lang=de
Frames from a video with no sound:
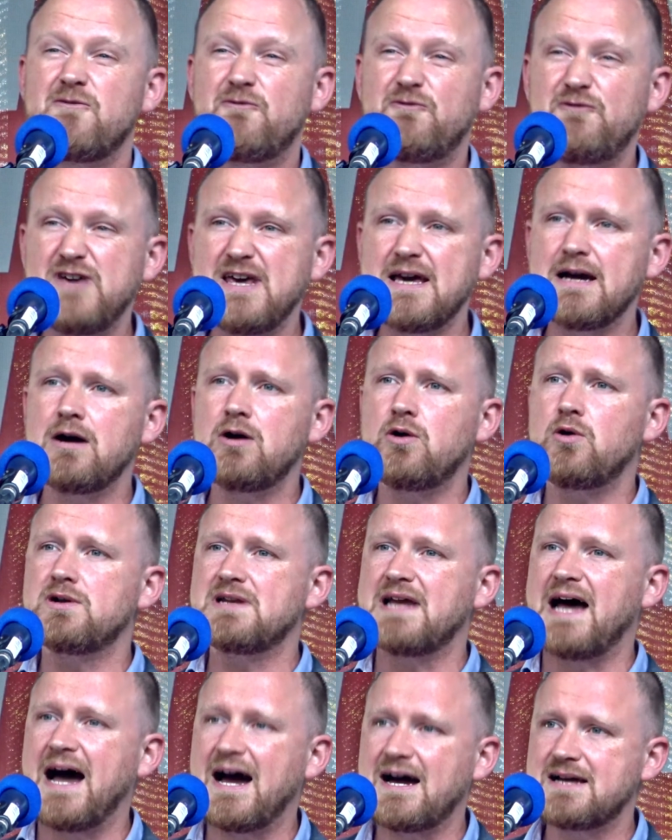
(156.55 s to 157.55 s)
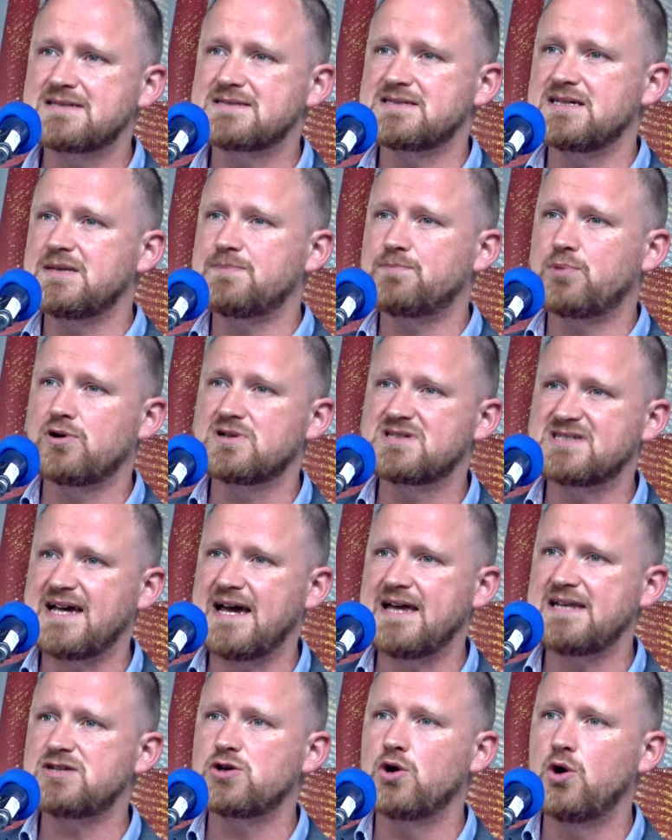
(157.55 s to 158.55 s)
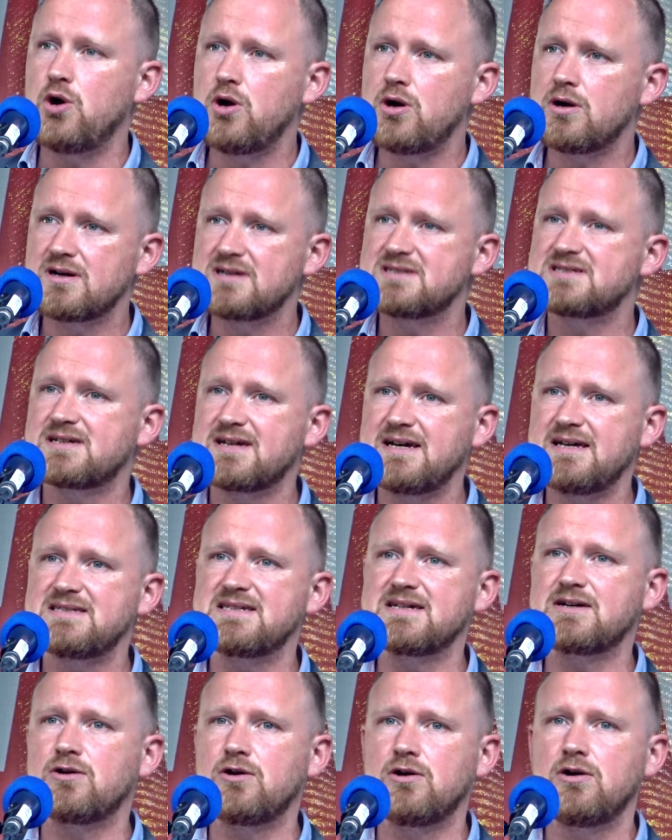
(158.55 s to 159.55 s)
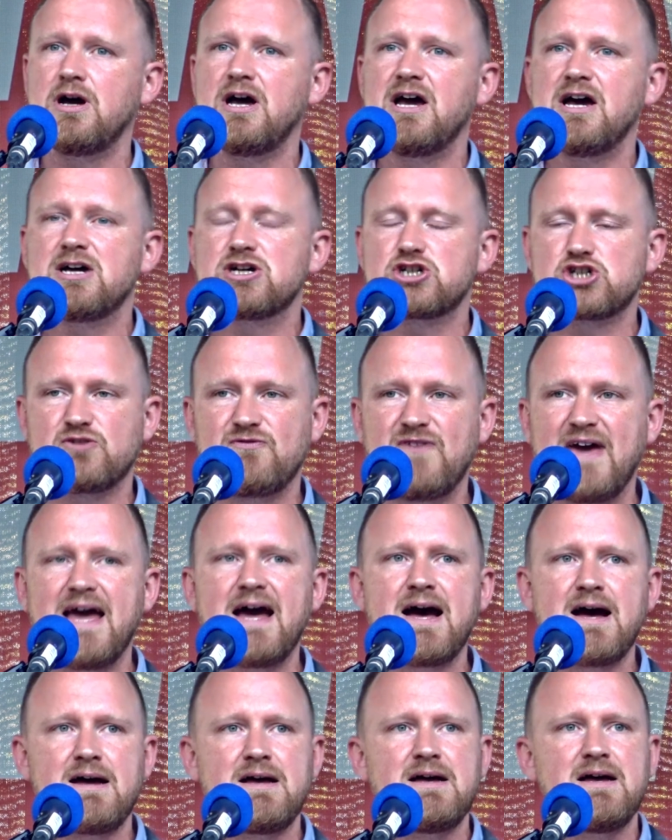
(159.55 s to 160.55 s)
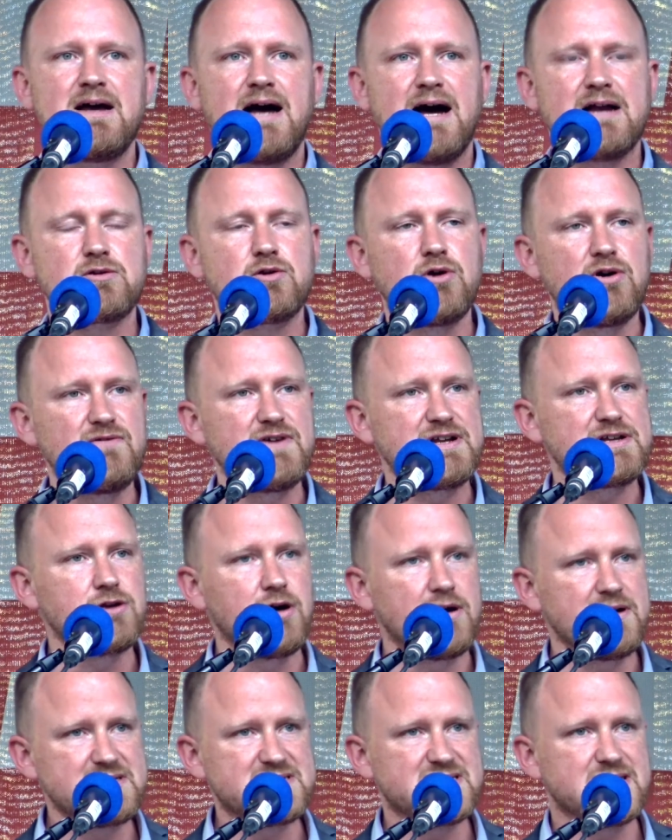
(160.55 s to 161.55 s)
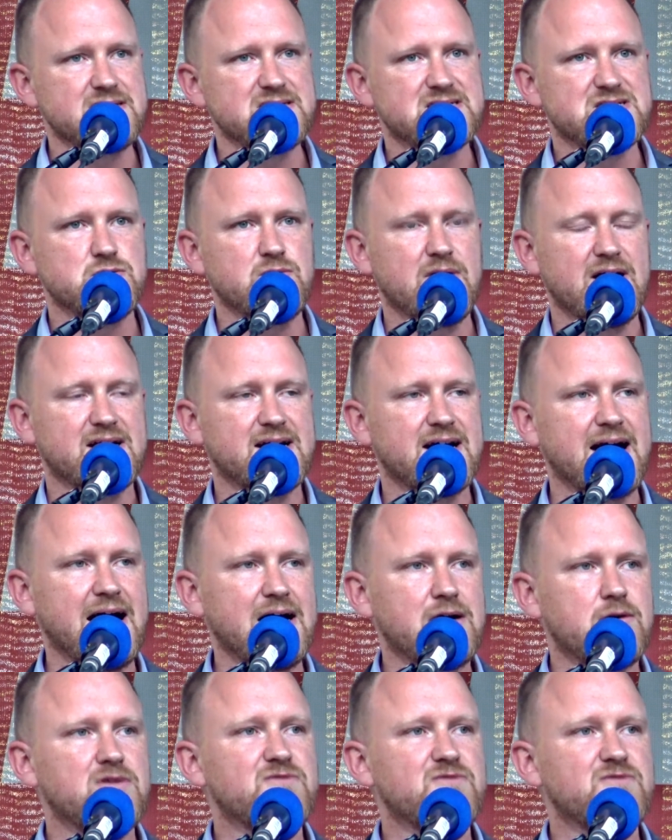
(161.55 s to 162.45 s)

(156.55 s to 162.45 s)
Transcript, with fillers: 84 Prozent höheres Risiko, schwer an Covid-19 zu erkranken.